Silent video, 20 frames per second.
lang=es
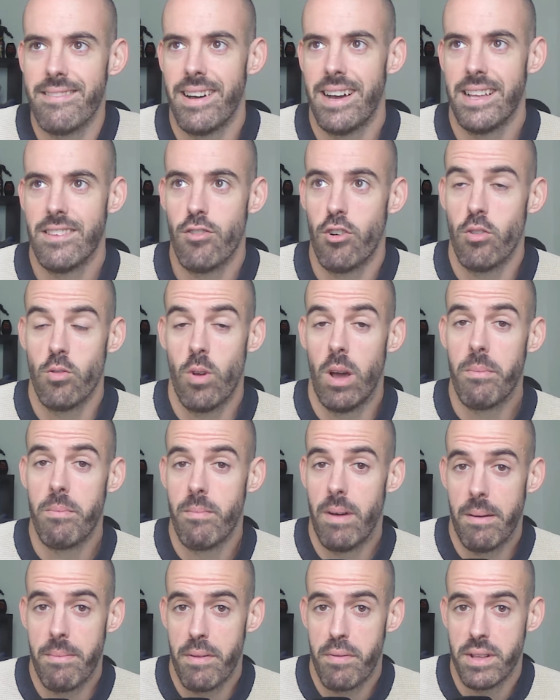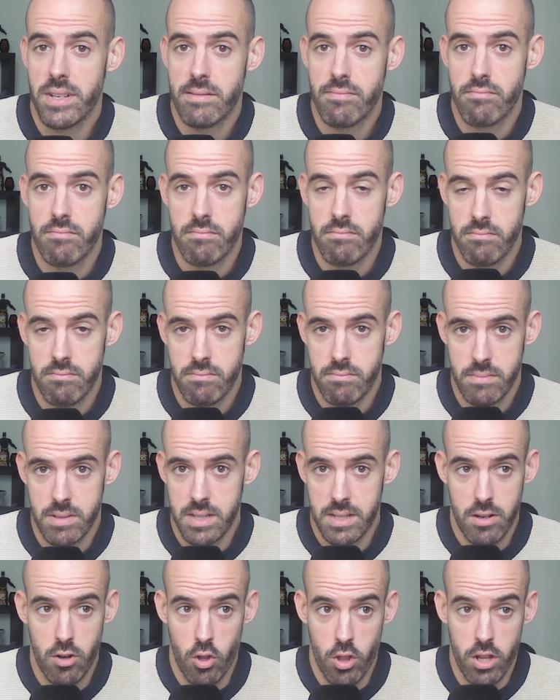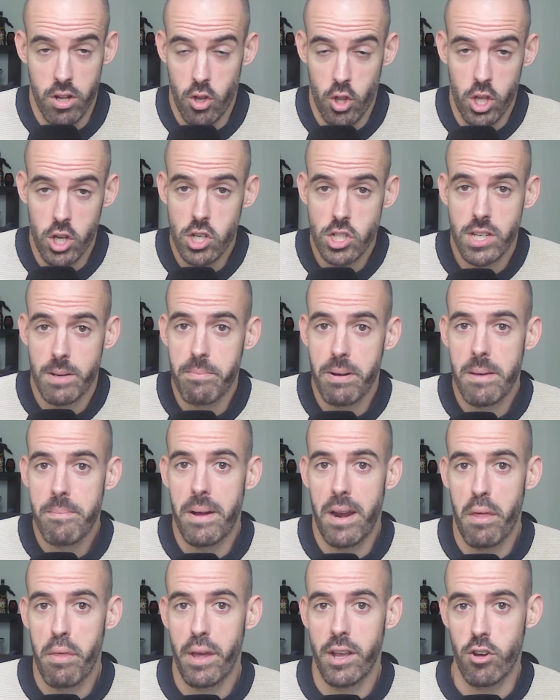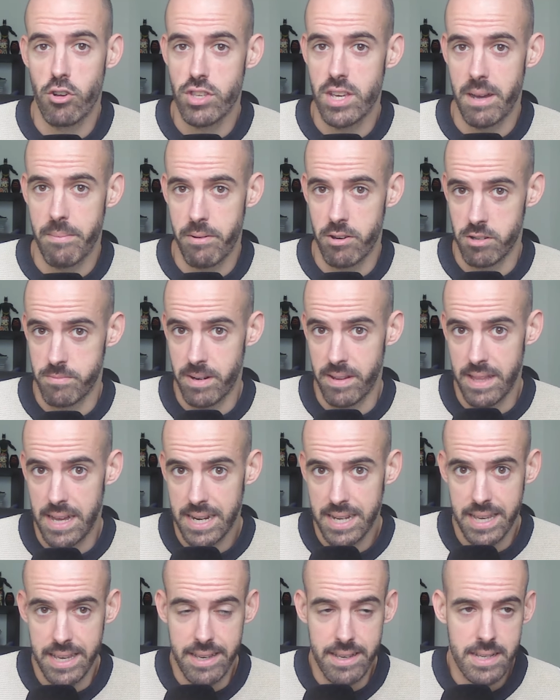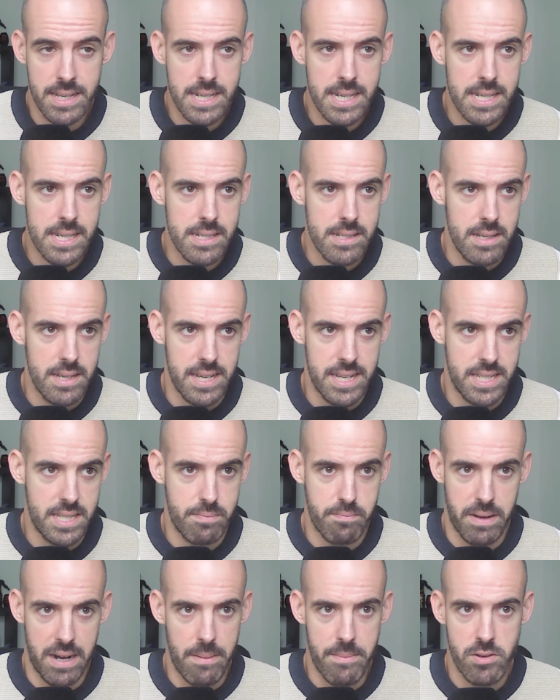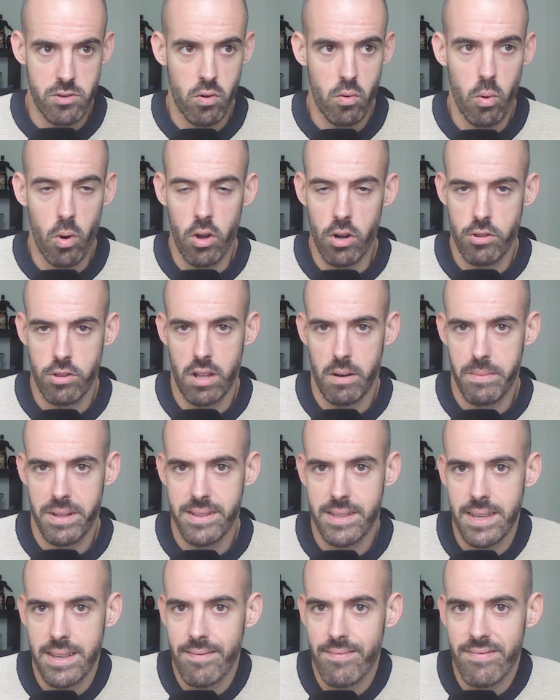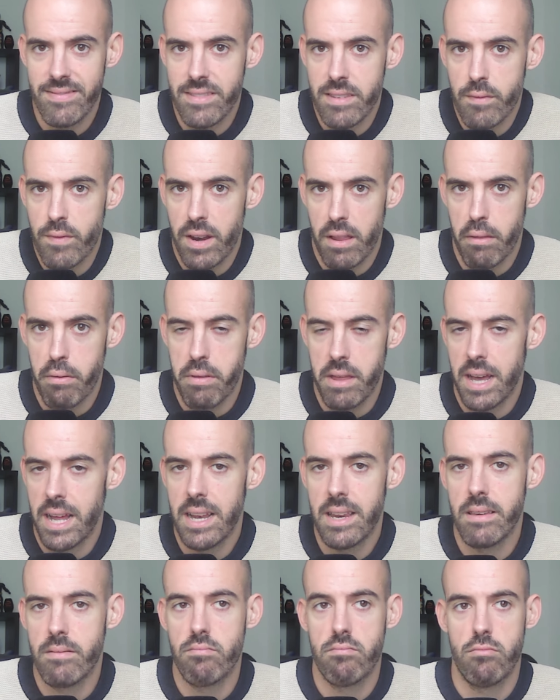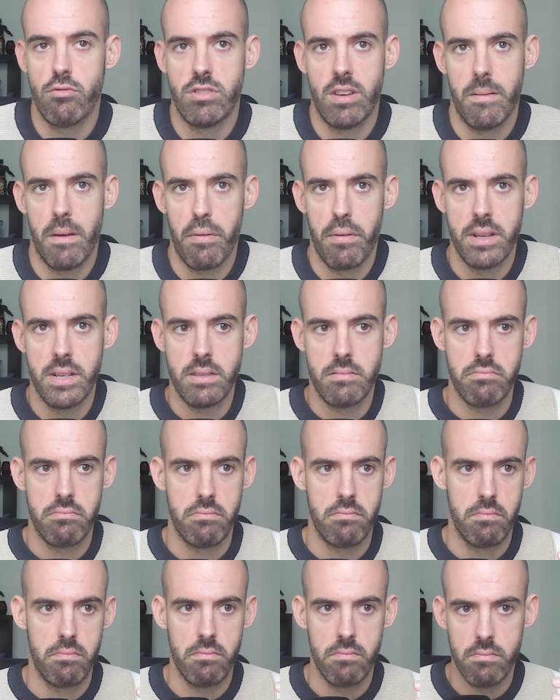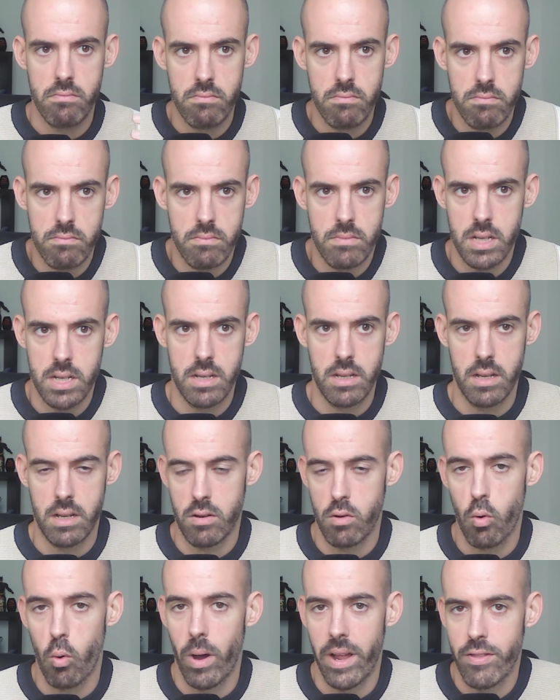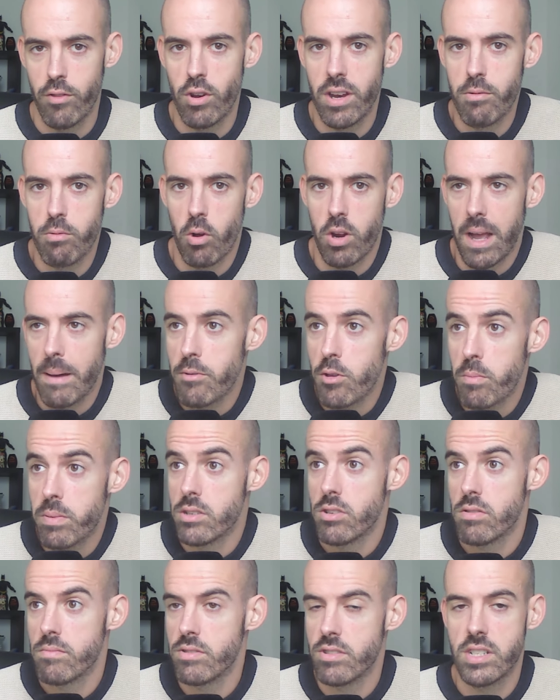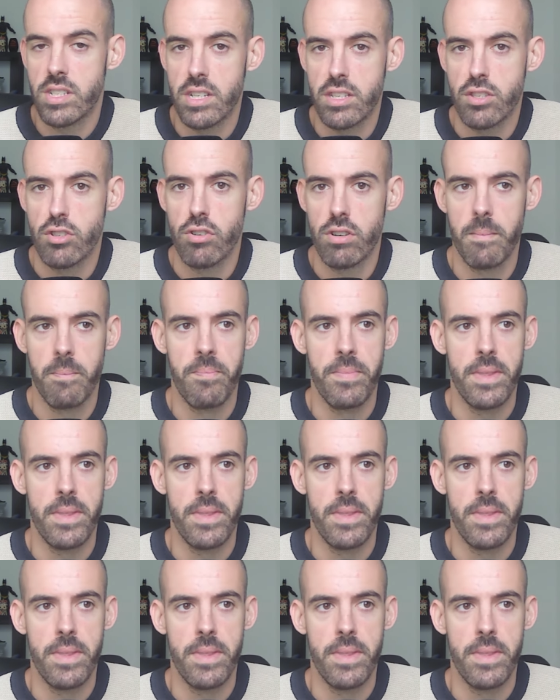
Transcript: Yo, a veces lo, digo siempre y parece coña, pero es verdad que es, para mí es un jugador totalmente diferencial y muchas veces eh, jugando en Eurocup yo pienso, este señor,